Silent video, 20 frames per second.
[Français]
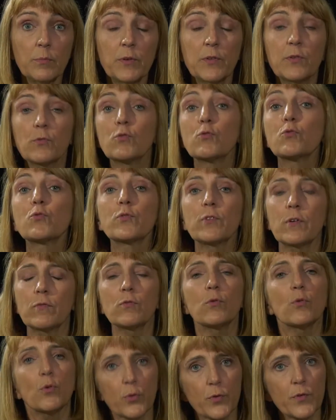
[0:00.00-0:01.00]
mais ce dont nous
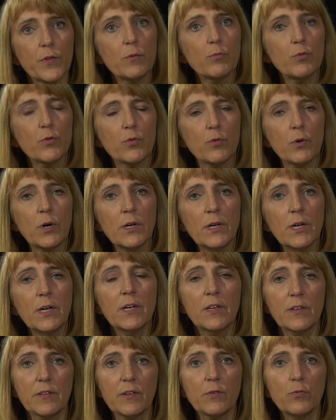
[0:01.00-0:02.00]
avons aussi besoin,
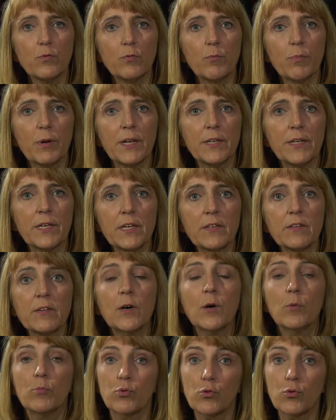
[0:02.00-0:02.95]
c'est d'une planète